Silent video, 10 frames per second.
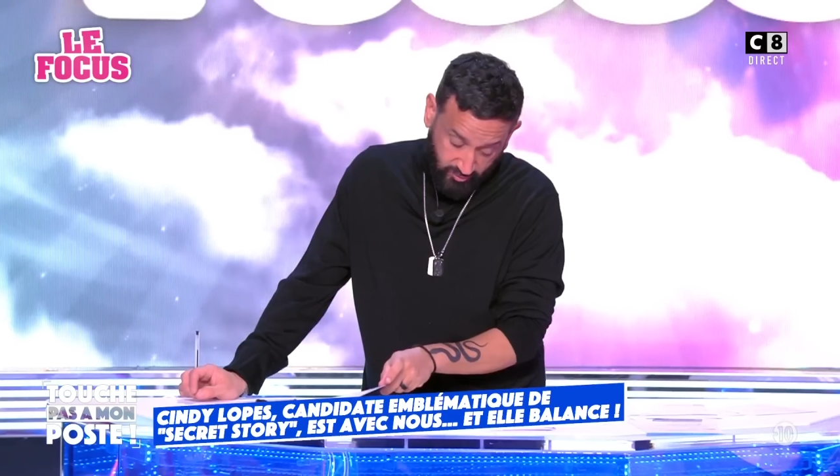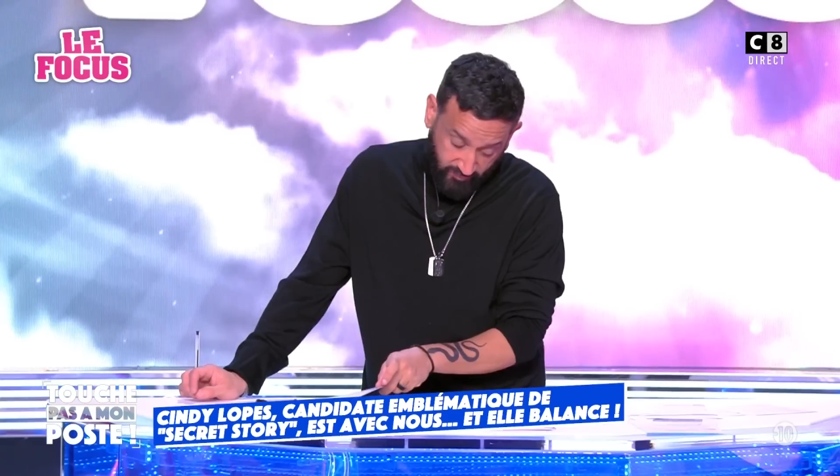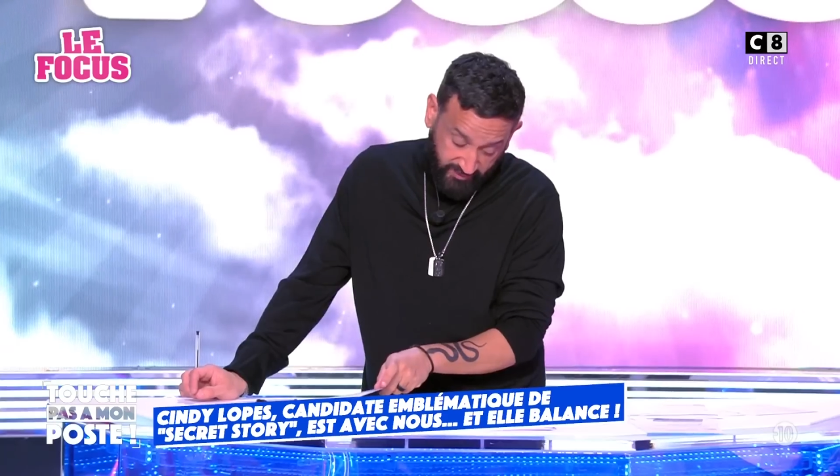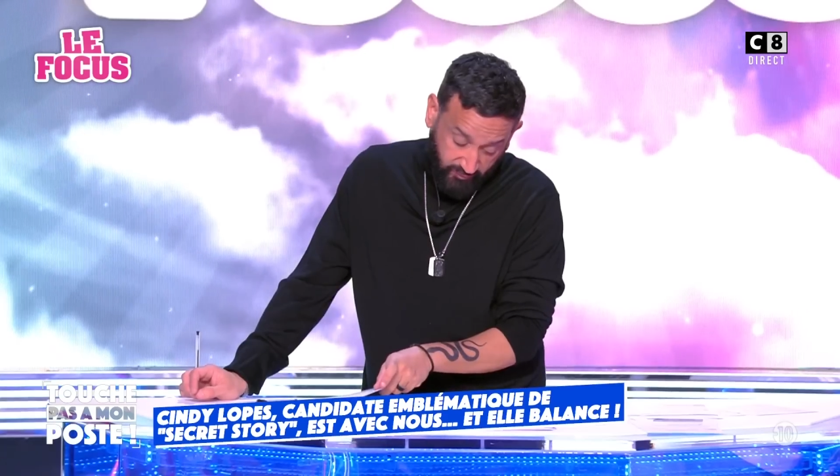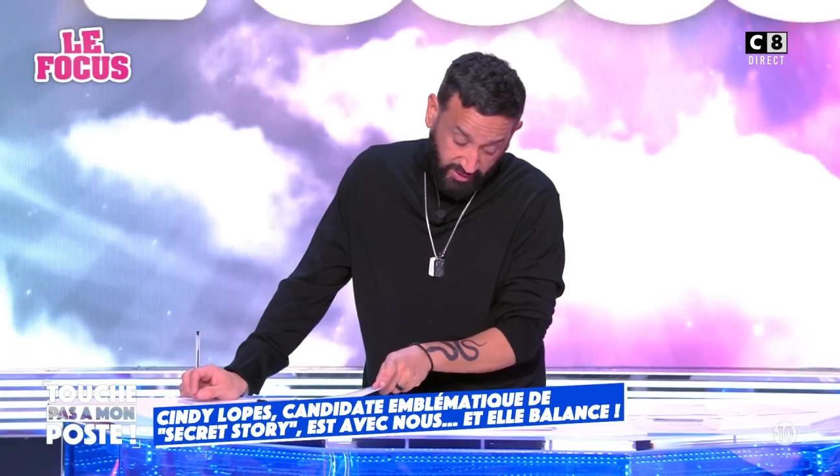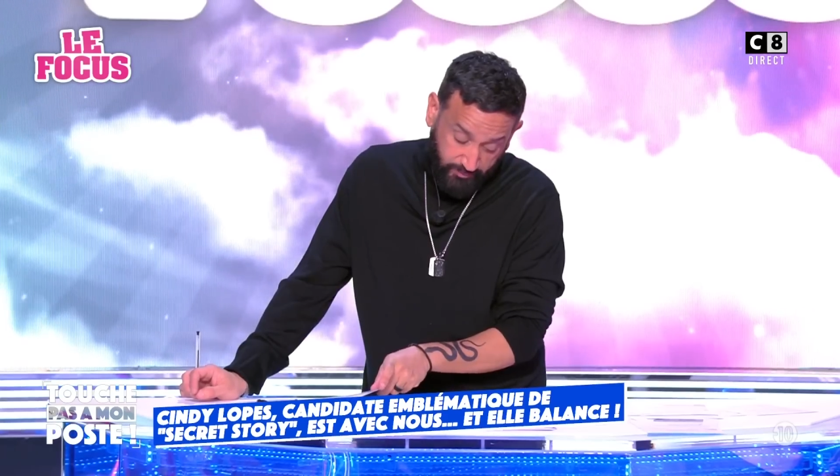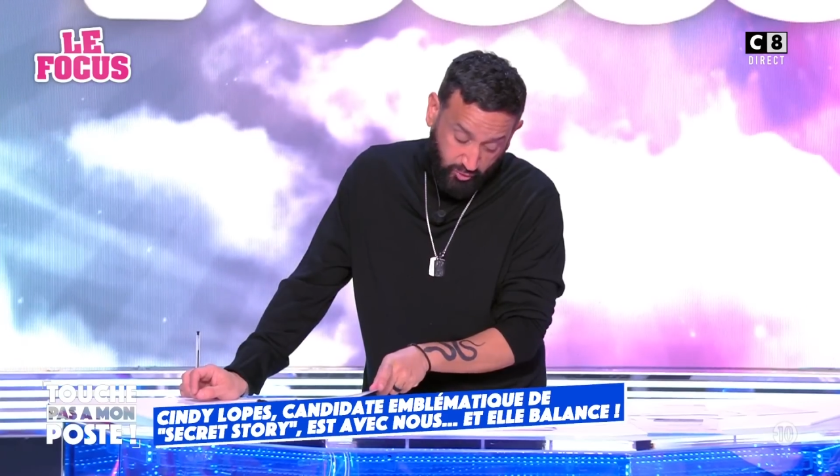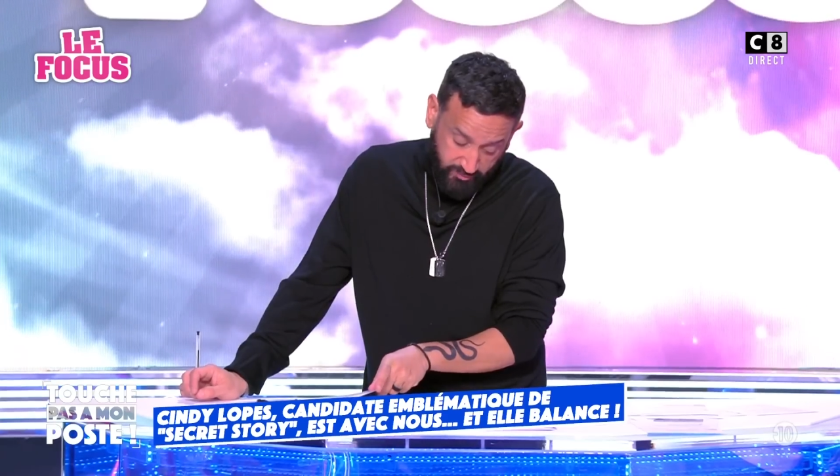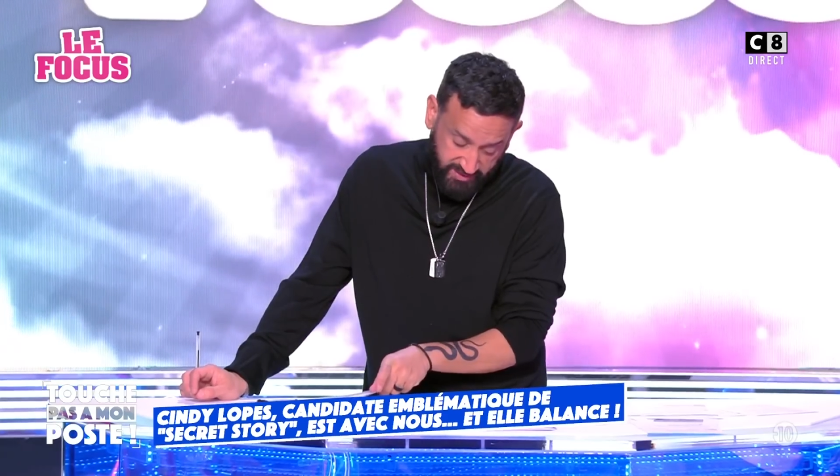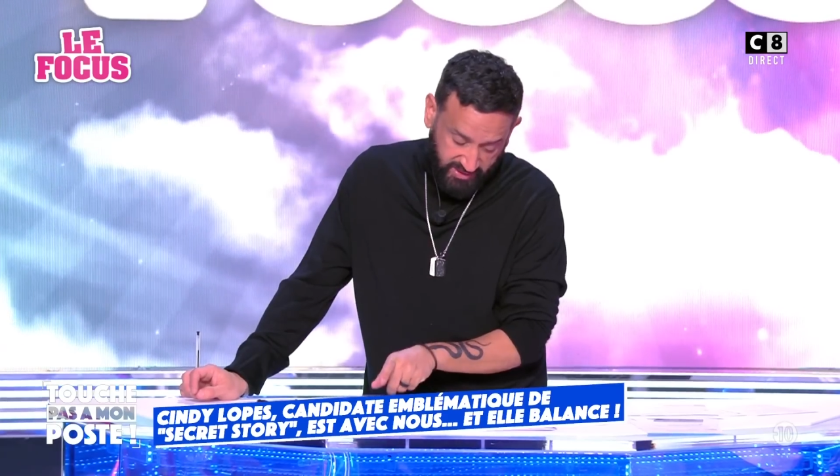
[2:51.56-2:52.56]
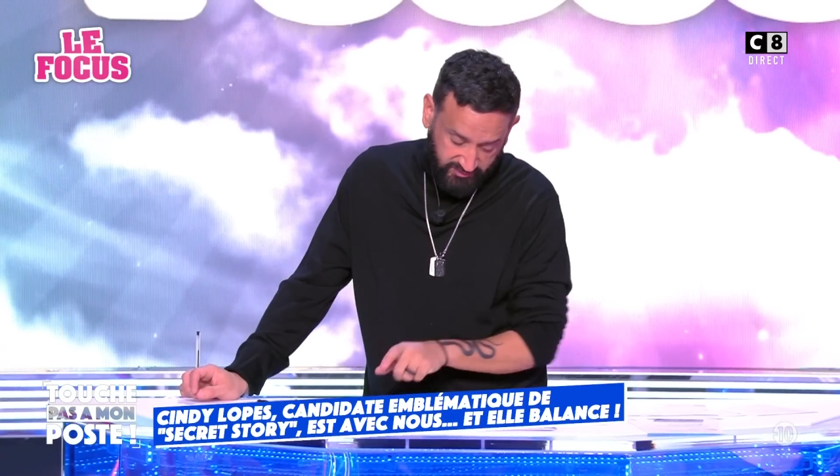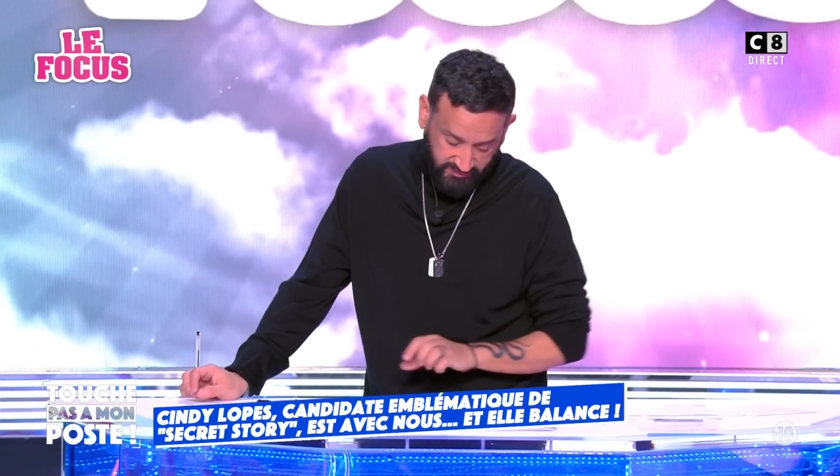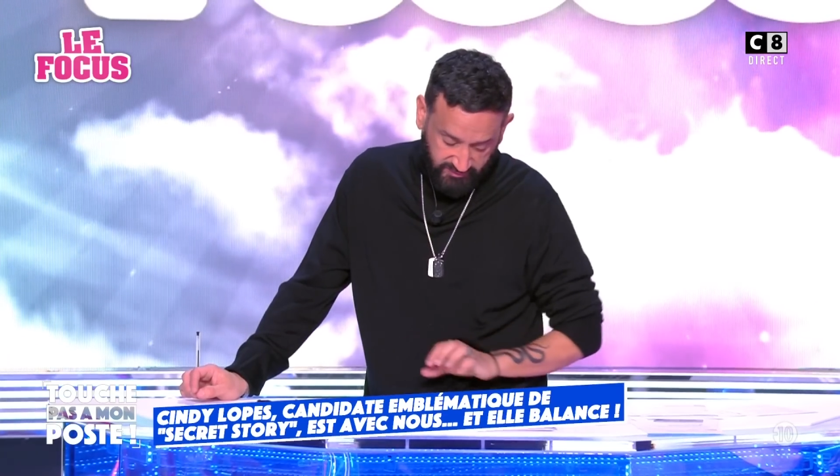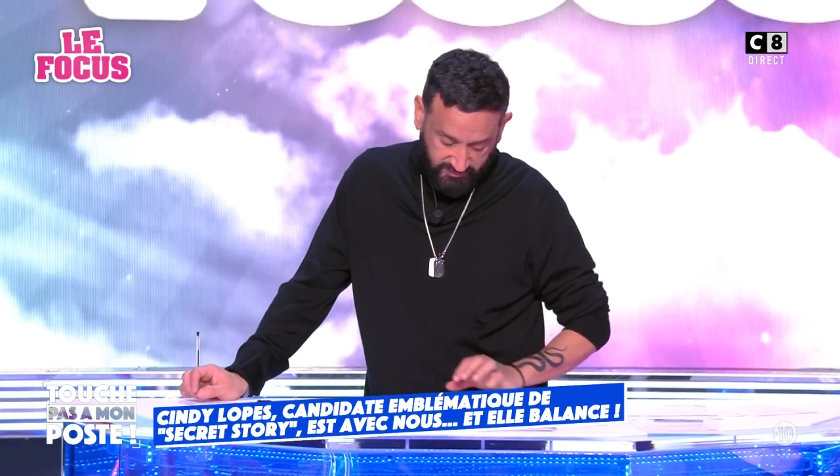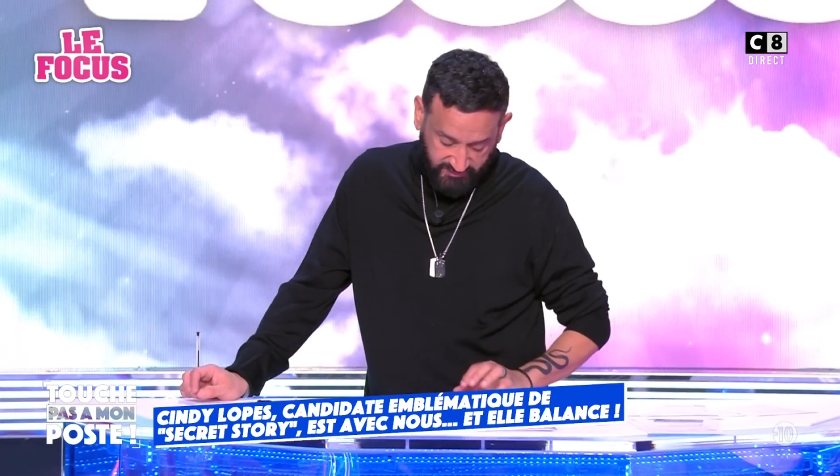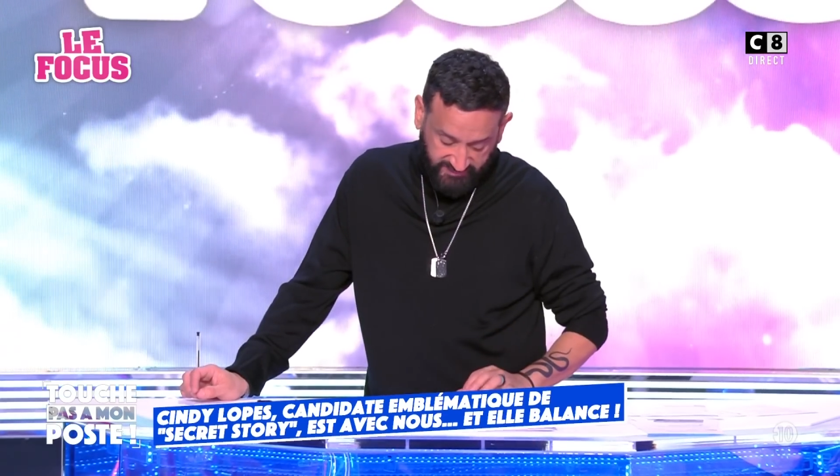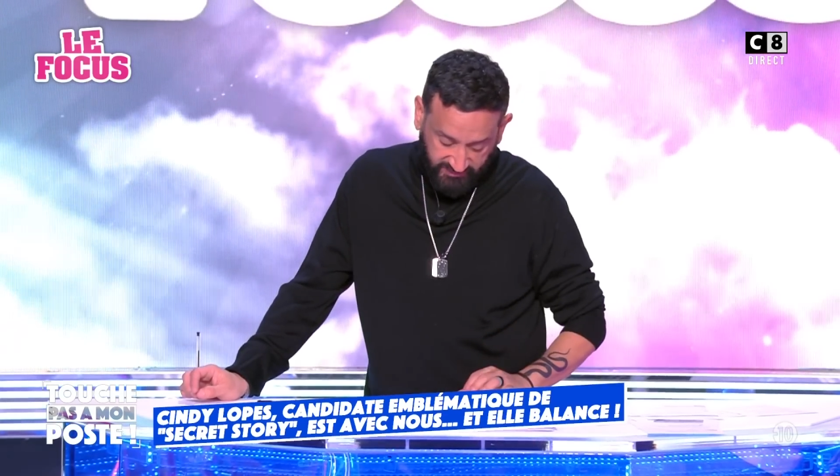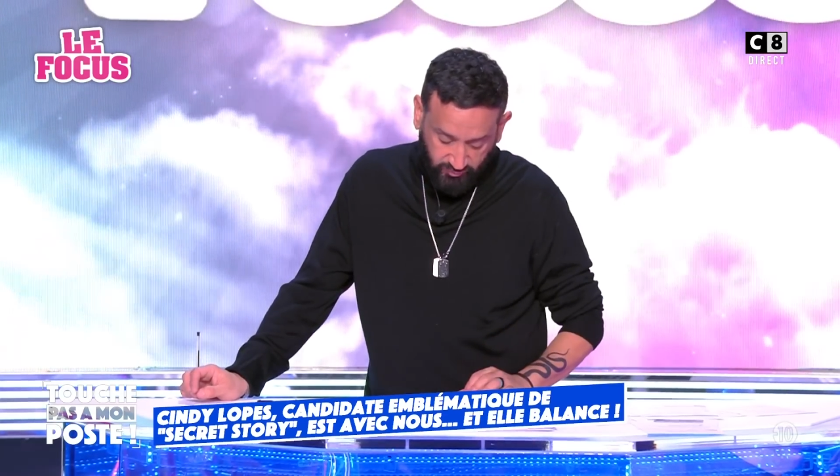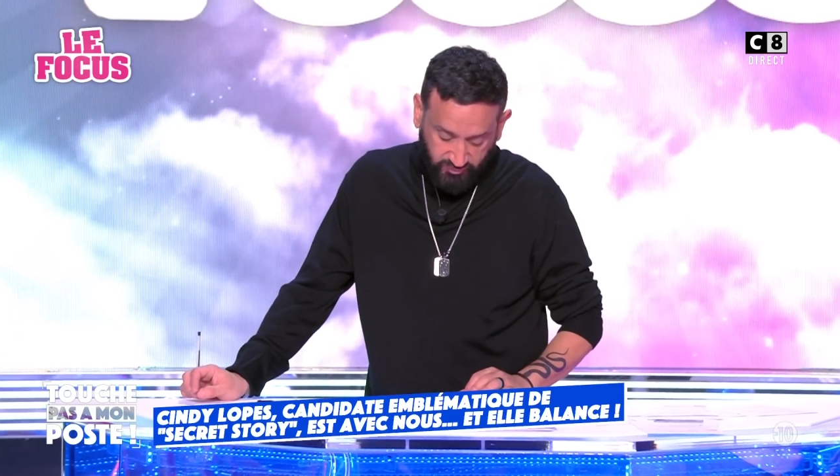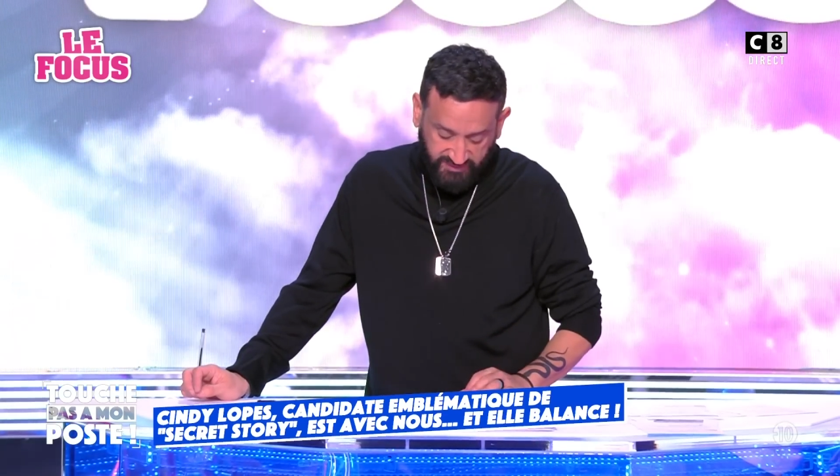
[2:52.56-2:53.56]
on va revoir la première
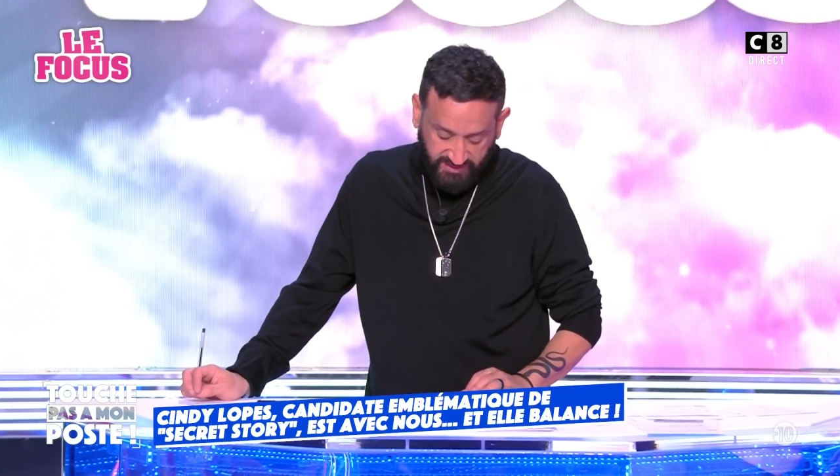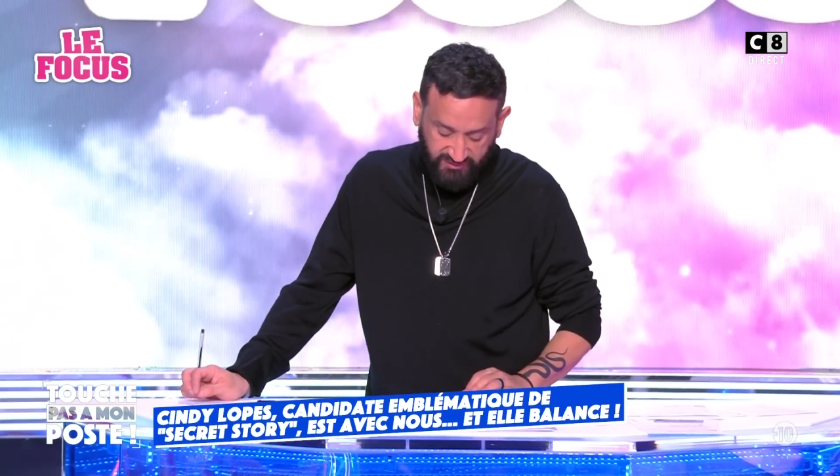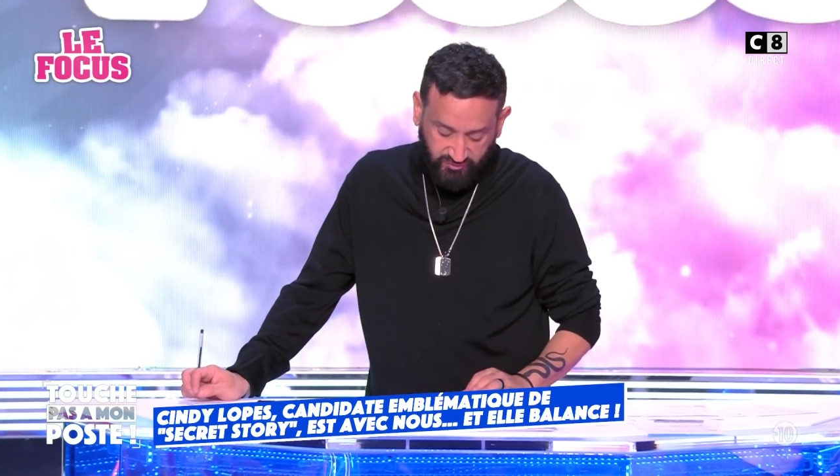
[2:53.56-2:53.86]
saison de Secret